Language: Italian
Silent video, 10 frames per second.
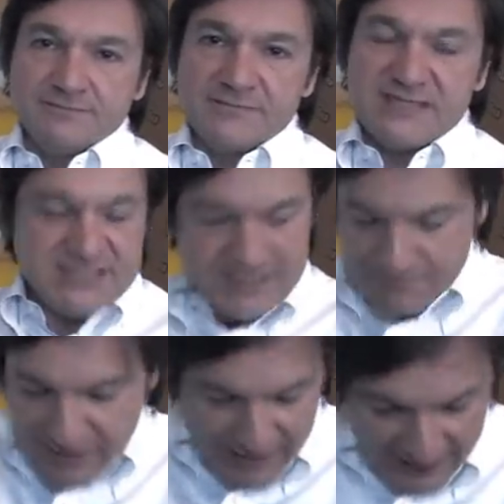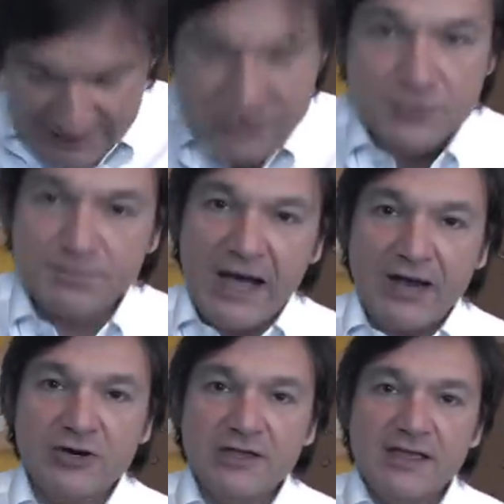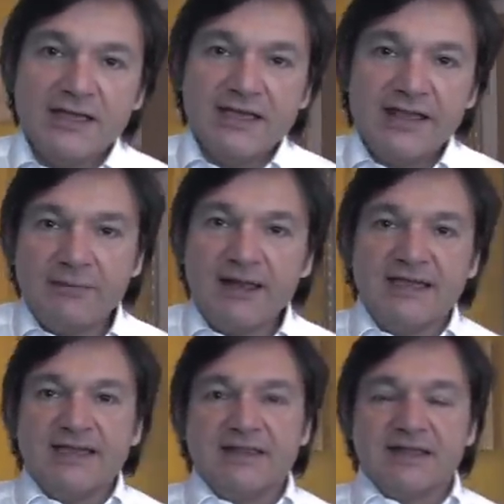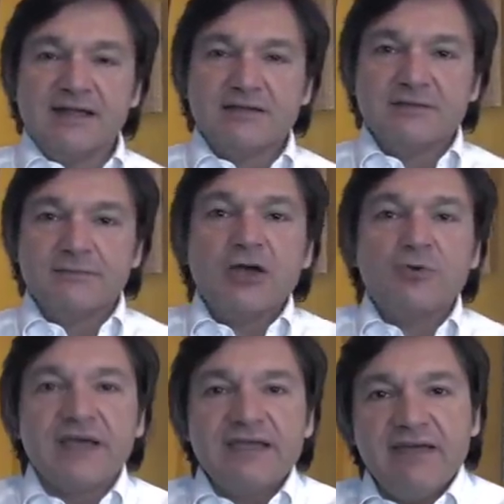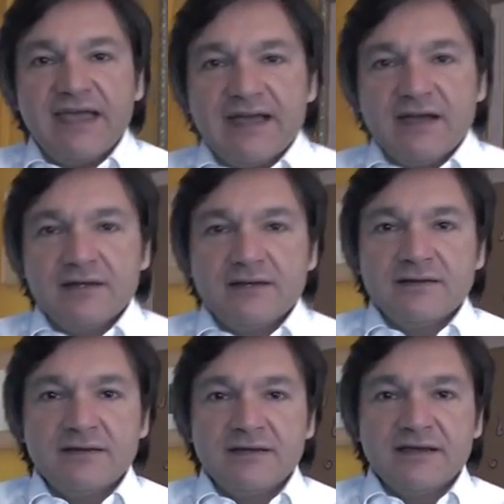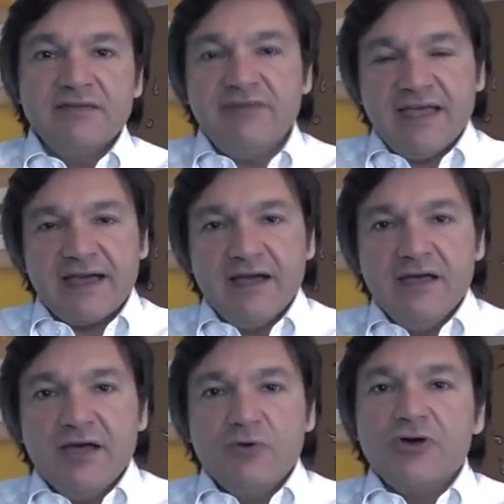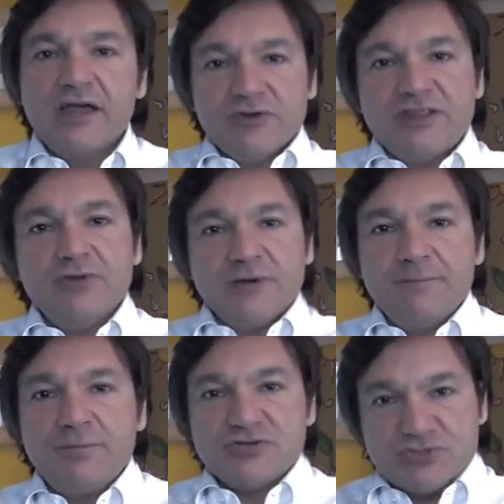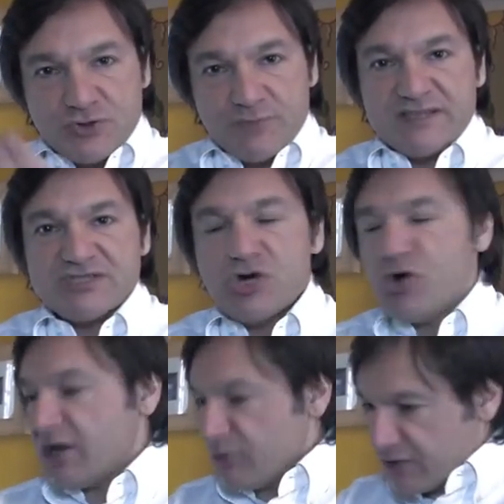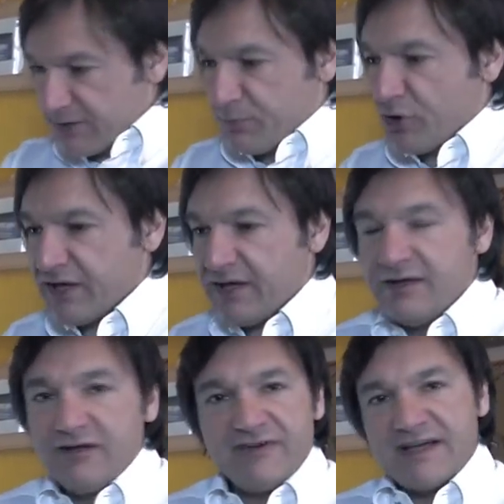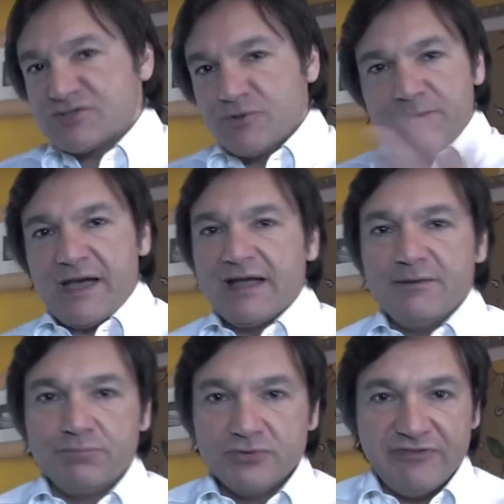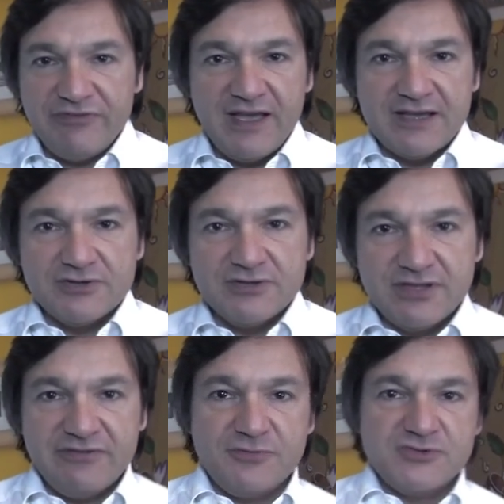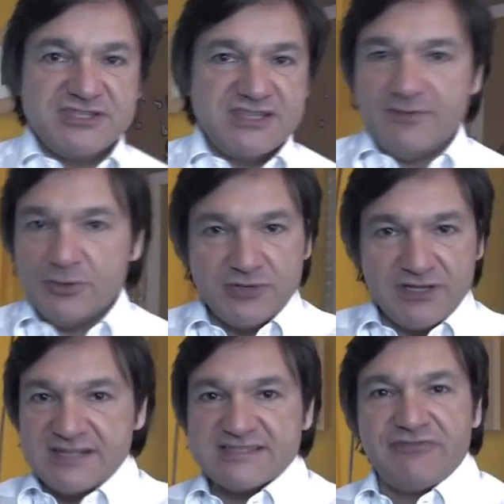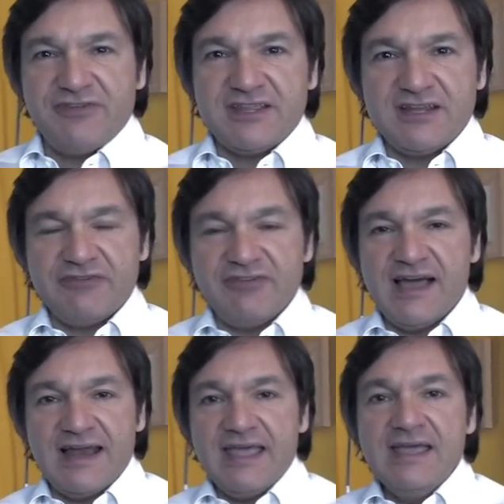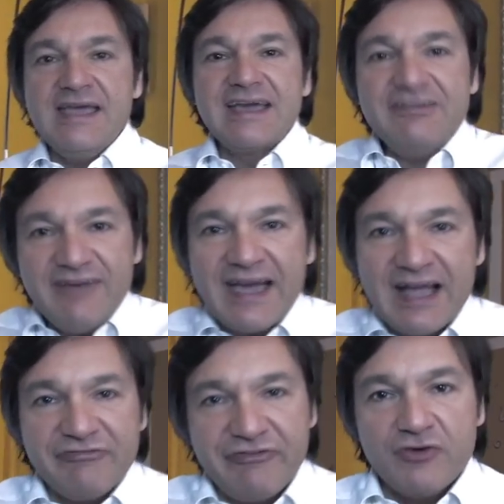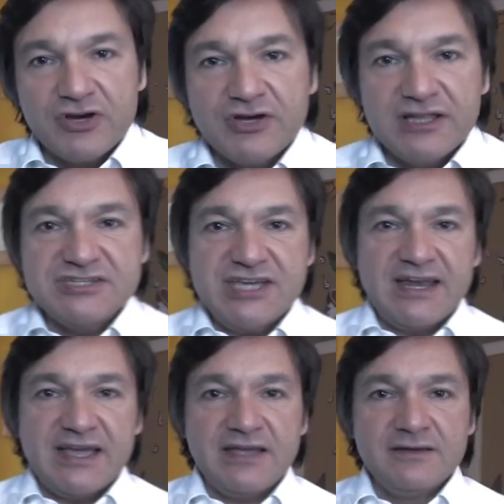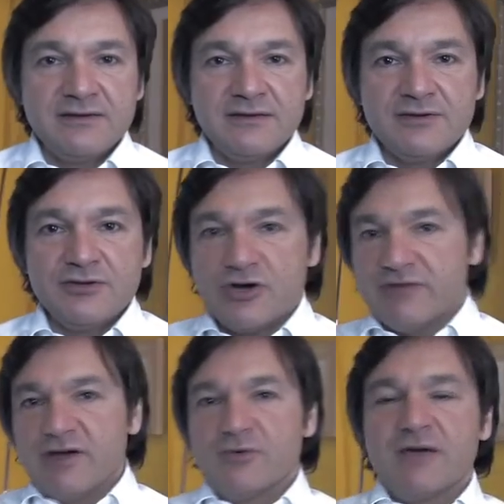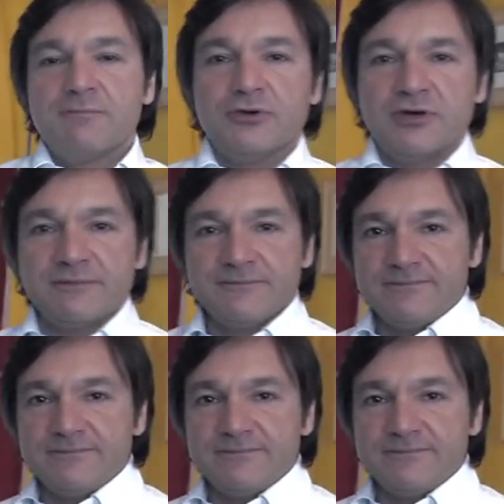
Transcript: Si imbrana sul palo e la palla entra. Ma come Rivera? Rivera, quello che ha lottato per il posto con Mazzola, quello che poi farà scoppiare il putiferio dei famosi sei minuti della staffetta della finale. Rivera che fa un errore del genere. No, Rivera è un campione.